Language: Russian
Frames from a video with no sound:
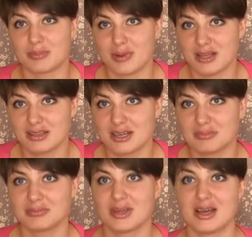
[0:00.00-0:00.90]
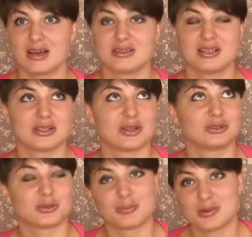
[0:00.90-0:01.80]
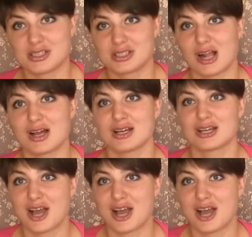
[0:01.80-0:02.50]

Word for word: ребята, делают все быстро,